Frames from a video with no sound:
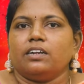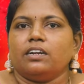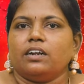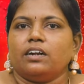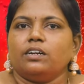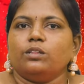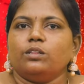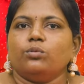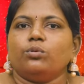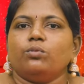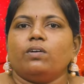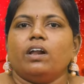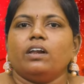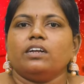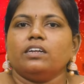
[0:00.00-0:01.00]
நான் அடுத்த ஒரு
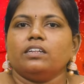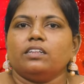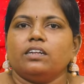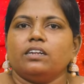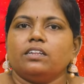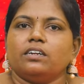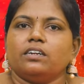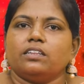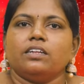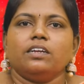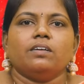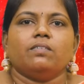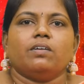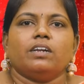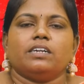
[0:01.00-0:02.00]
வாழ்க்கையை தேர்ந்தெடுத்தால்
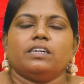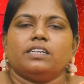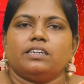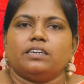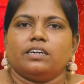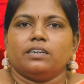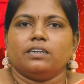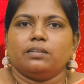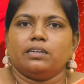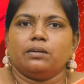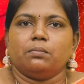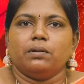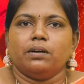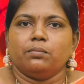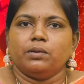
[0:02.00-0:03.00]
என் வாழ்க்கை சிறப்பு
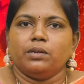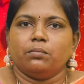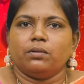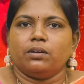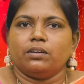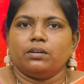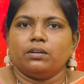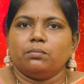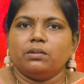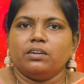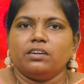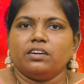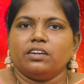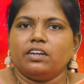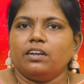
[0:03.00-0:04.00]
சிறப்பாக அமையுமா
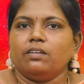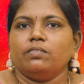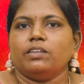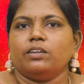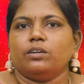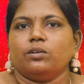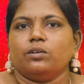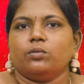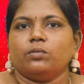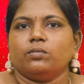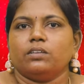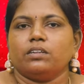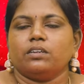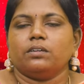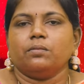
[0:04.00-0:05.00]
அப்படின்ற கேள்வி இருக்கவங்க
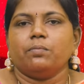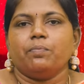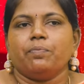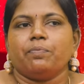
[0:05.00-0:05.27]
வந்துட்டு